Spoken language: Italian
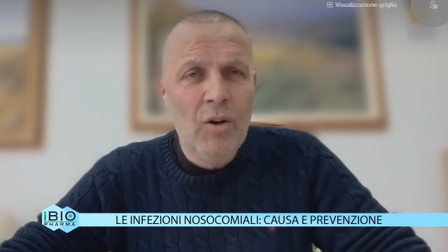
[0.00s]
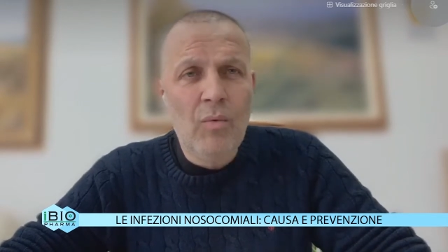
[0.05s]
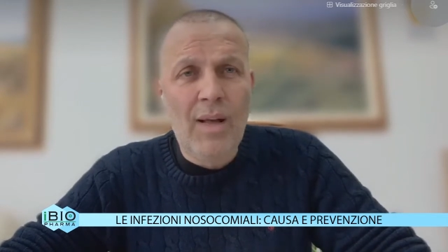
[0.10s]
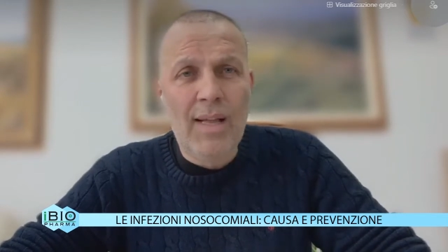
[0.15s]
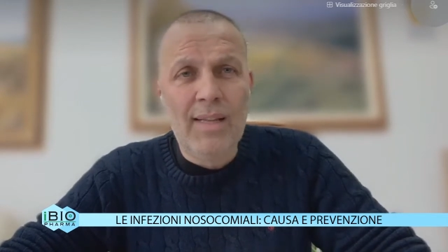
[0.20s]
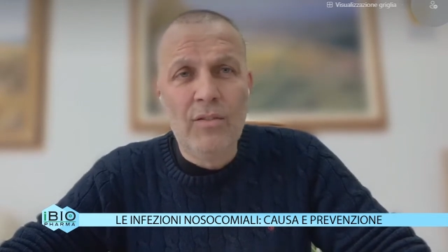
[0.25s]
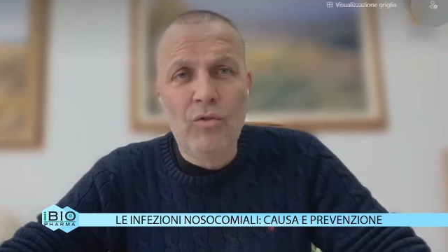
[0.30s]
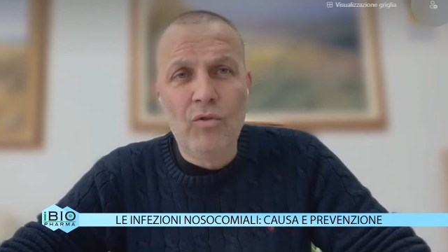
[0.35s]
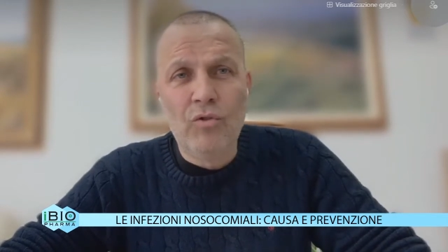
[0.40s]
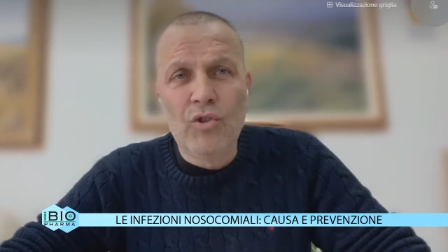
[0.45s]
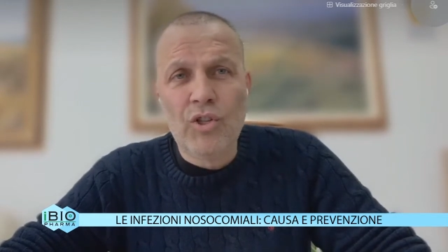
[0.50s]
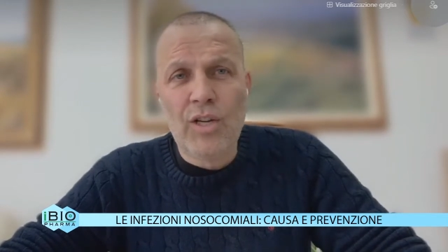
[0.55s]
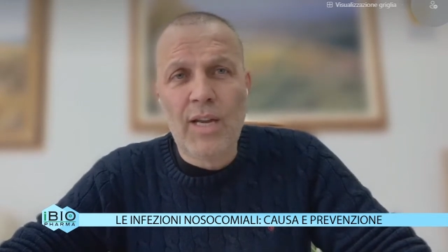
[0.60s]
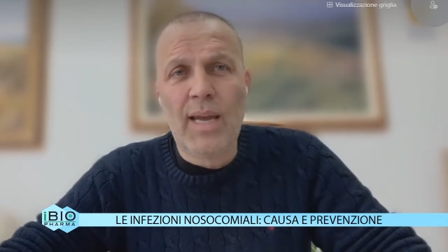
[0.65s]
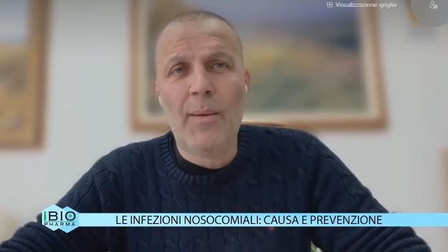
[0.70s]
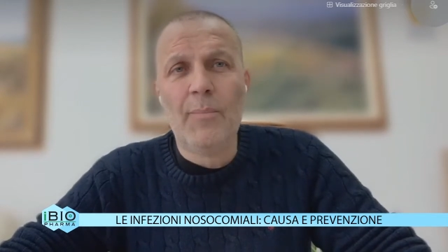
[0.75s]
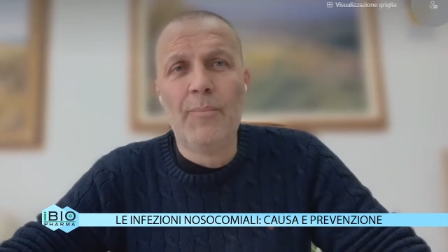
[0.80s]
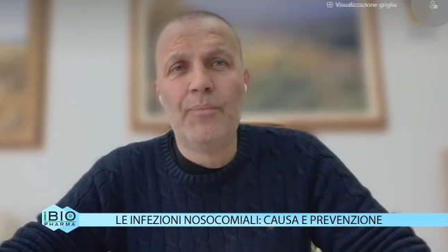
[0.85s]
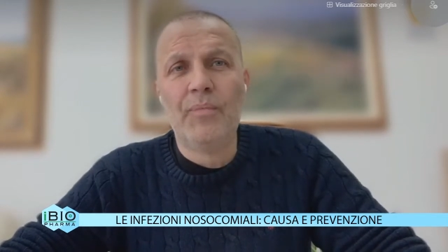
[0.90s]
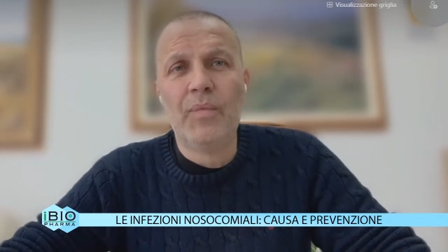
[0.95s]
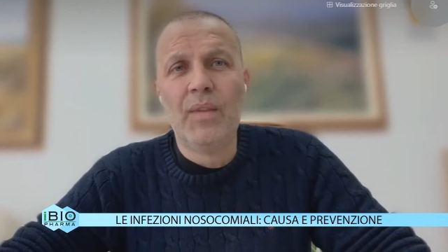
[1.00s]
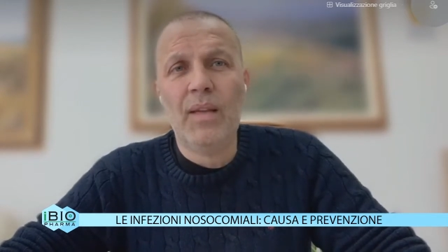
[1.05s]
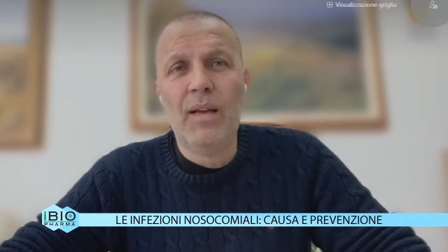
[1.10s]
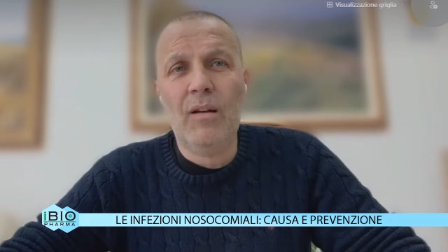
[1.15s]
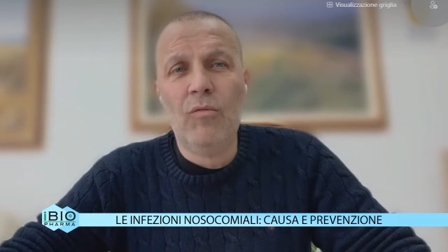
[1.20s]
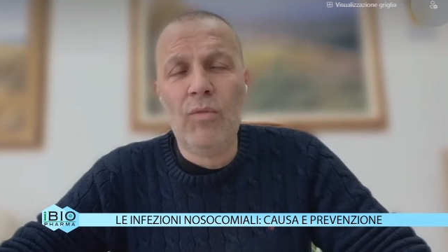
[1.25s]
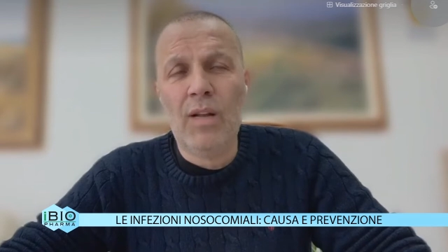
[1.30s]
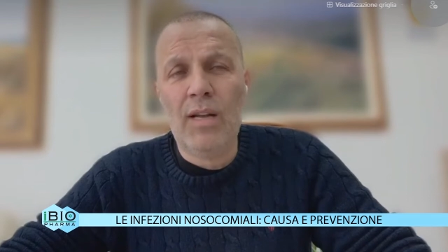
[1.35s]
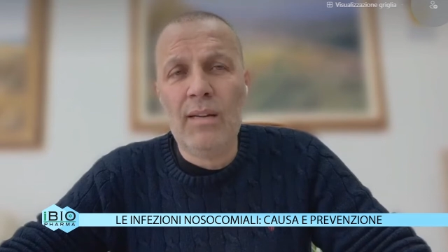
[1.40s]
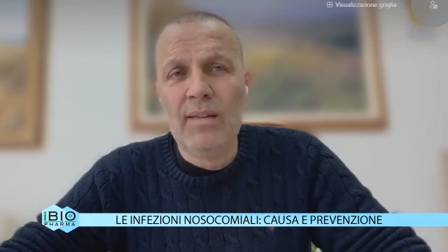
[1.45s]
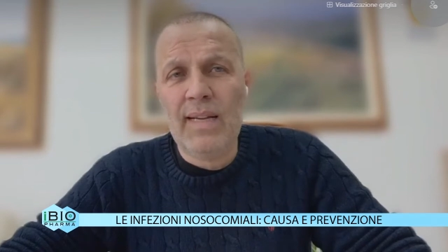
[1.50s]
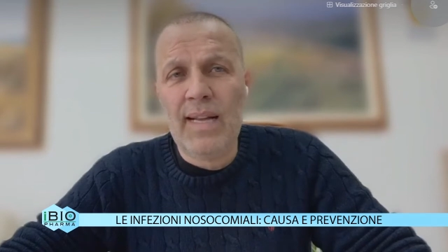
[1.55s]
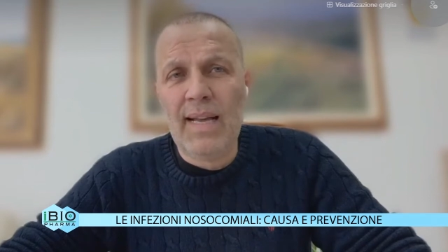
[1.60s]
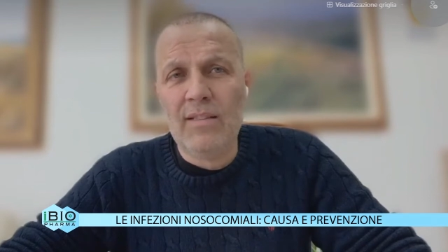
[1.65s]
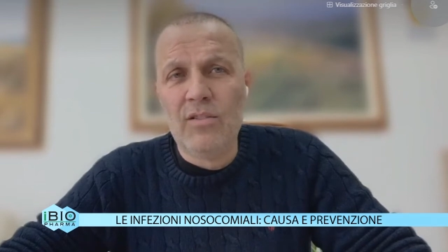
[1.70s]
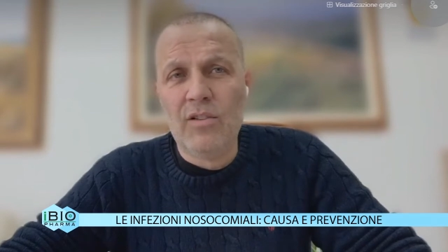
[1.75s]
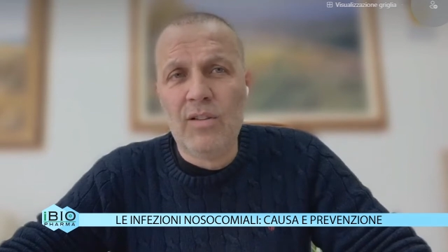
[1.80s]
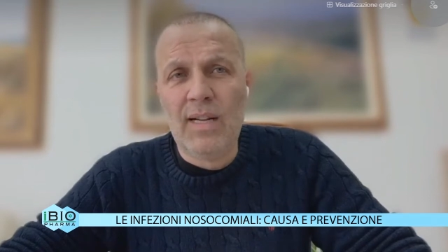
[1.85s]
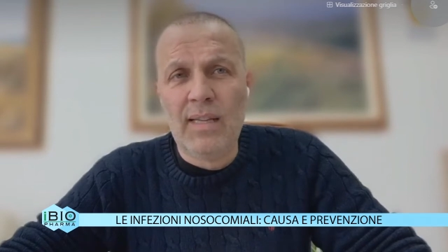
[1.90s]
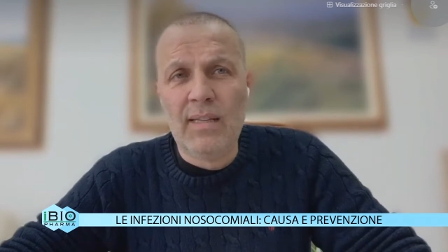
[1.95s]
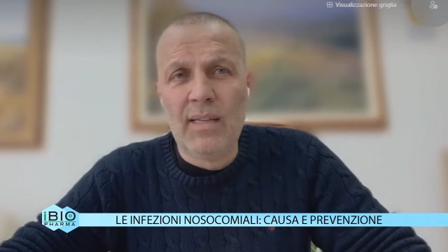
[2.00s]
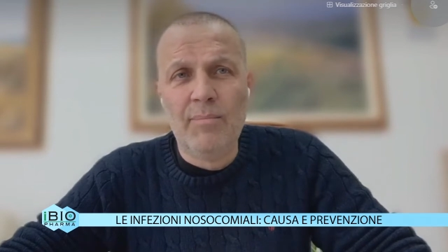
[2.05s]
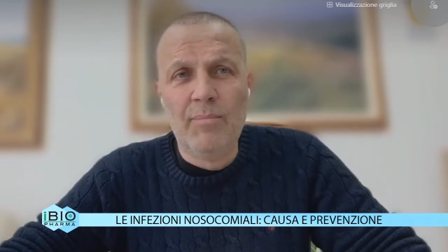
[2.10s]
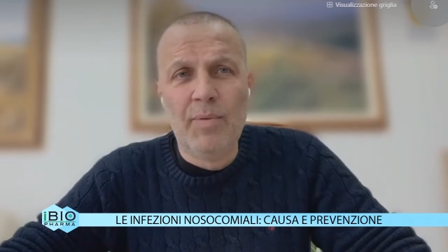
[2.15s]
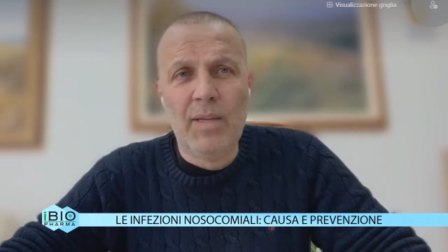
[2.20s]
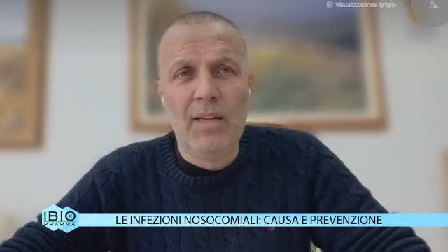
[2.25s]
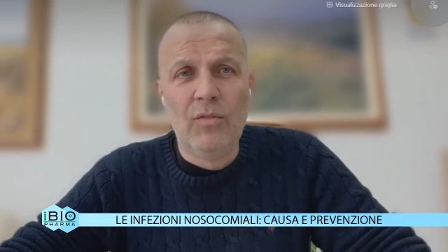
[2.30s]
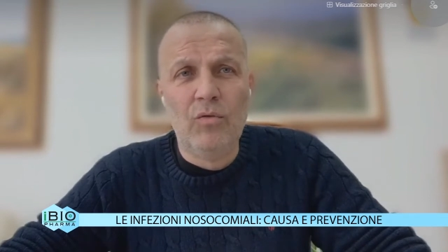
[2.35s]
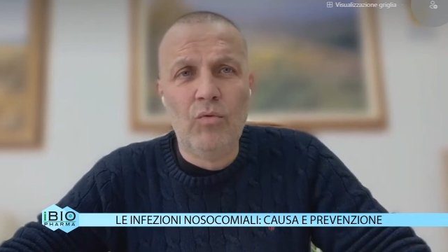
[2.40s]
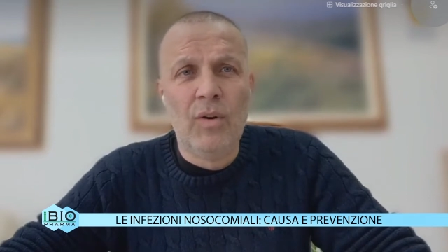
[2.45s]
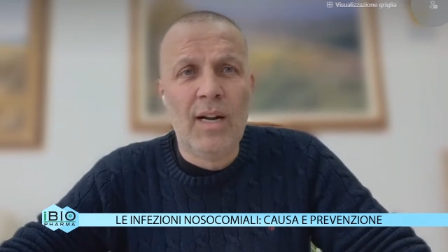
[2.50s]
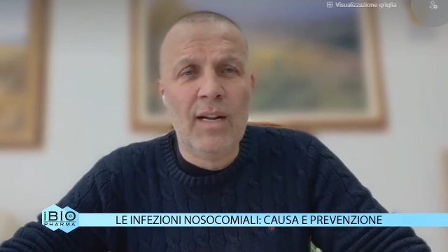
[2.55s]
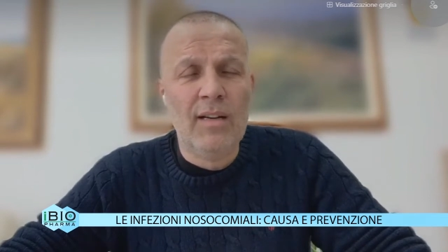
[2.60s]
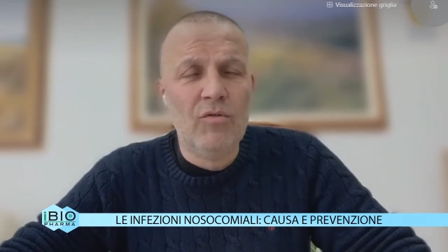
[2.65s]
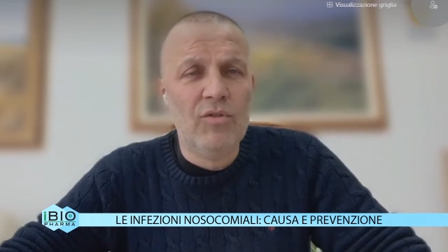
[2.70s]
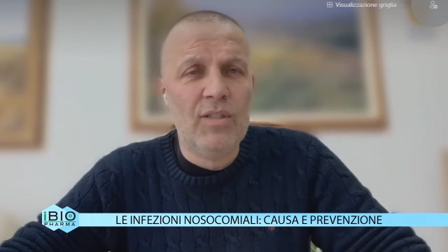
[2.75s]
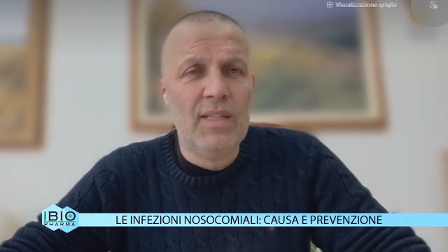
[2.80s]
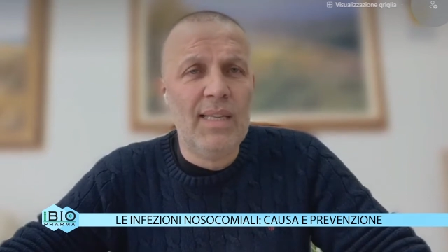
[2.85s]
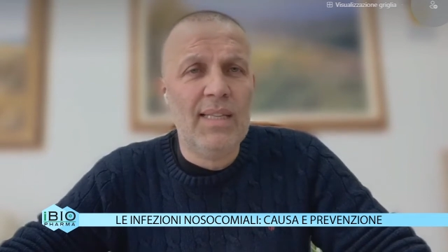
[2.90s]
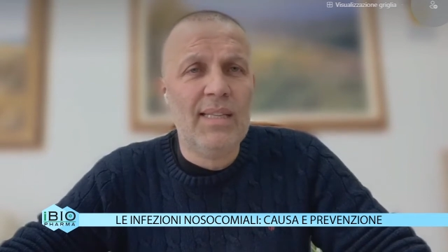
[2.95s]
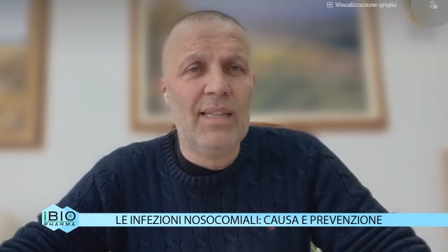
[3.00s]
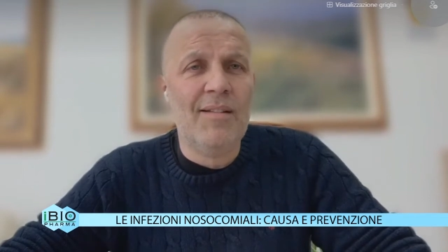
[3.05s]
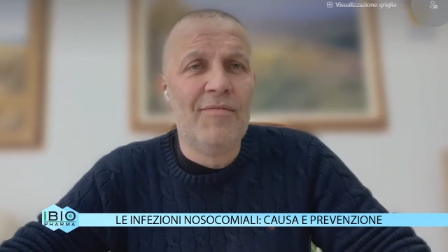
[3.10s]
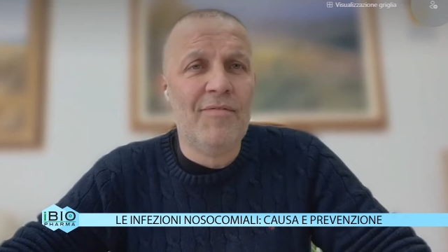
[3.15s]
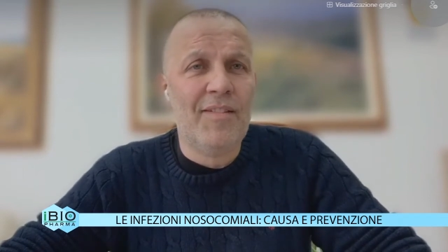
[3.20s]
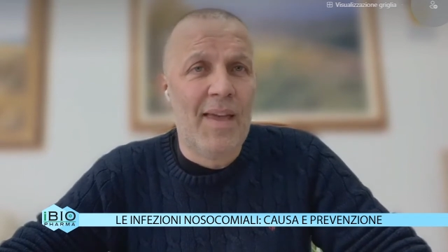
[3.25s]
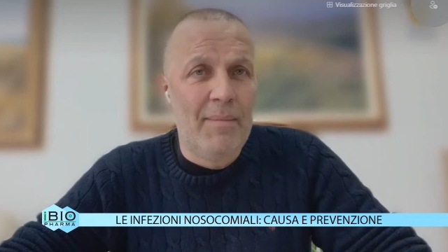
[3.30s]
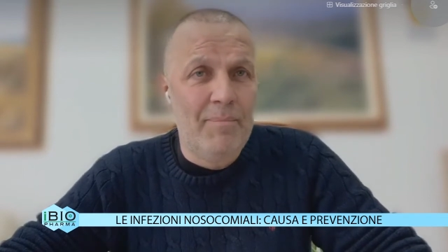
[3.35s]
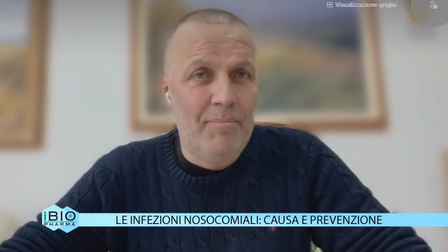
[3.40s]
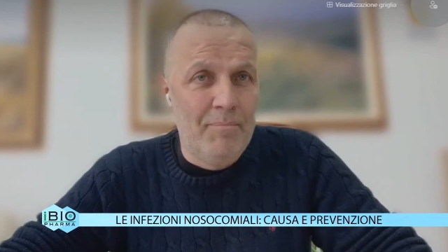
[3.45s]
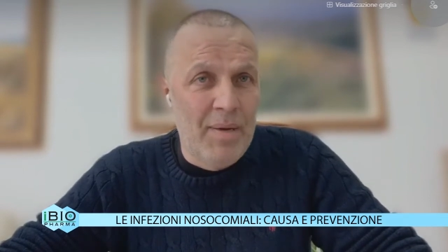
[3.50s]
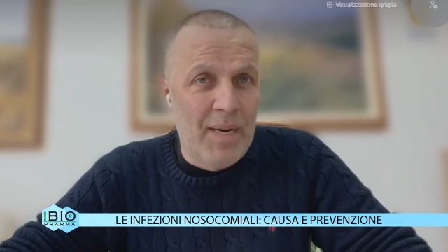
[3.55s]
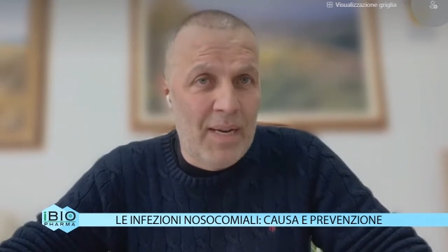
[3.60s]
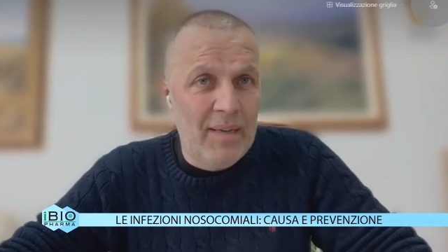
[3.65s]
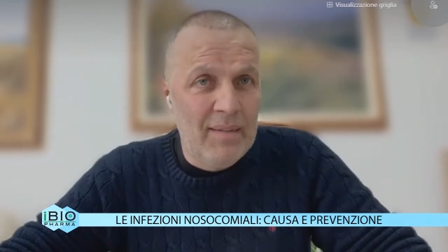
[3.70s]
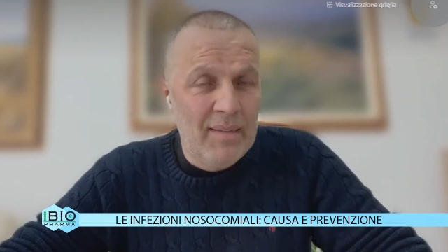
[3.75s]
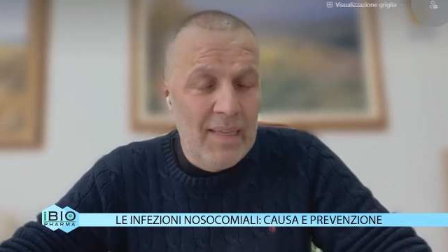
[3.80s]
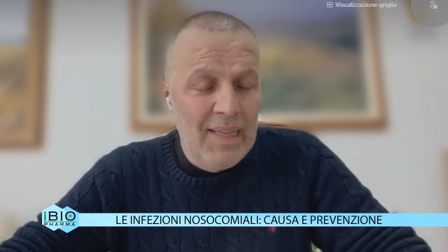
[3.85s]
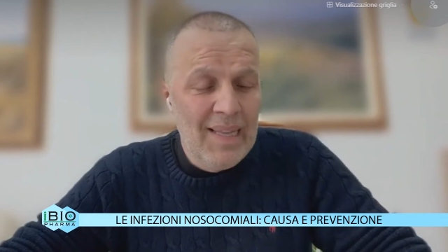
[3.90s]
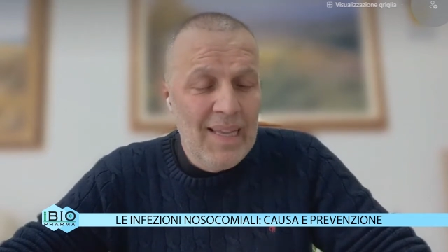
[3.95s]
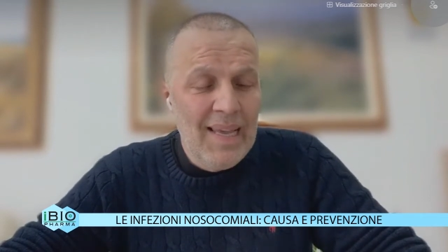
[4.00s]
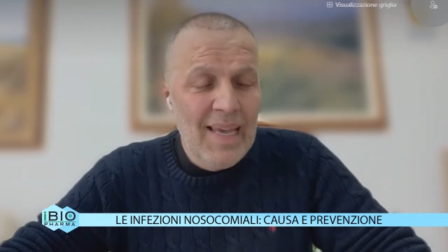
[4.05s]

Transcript: quando c'è un rialzo della temperatura, la cosiddetta febbre,